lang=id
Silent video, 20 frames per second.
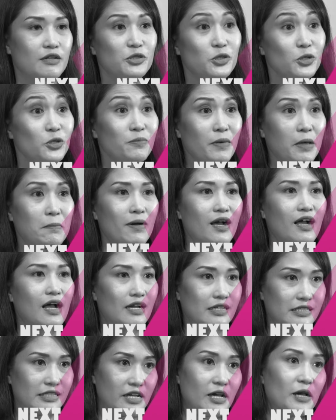dulu memang
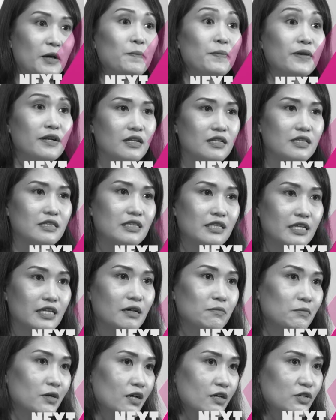ada peneliti
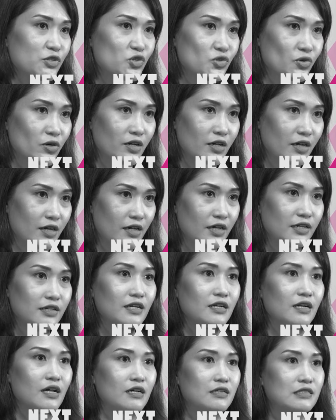yang
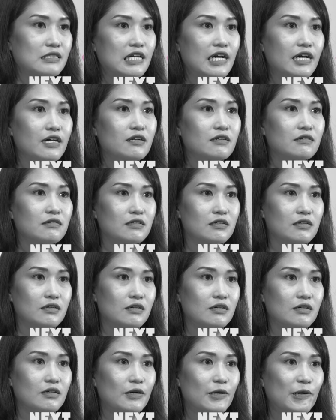menganjurkan agar
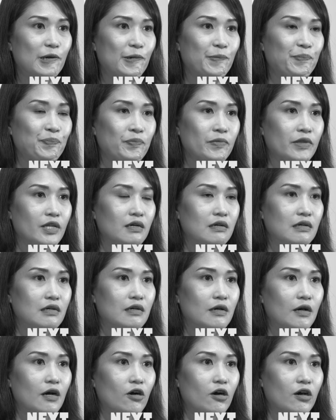uh,
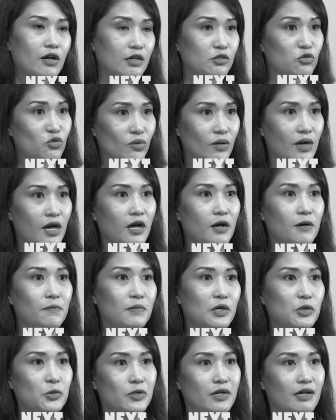orang tua
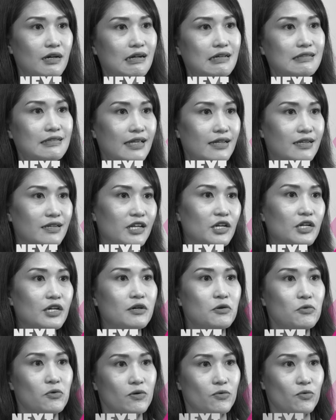menggunakan teknik
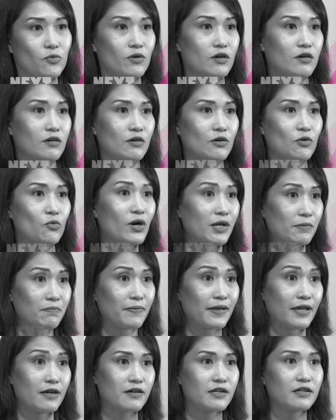uh, one
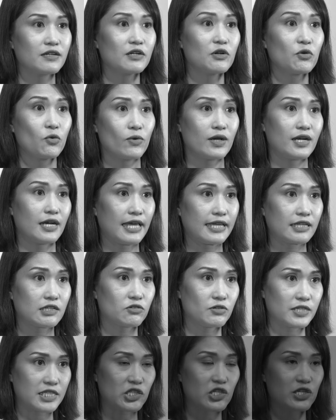parent one
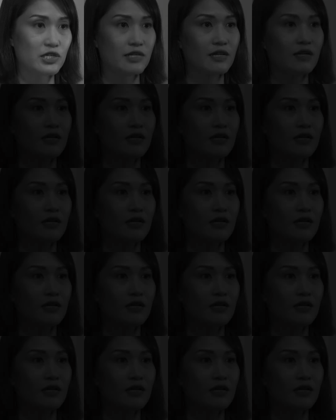language.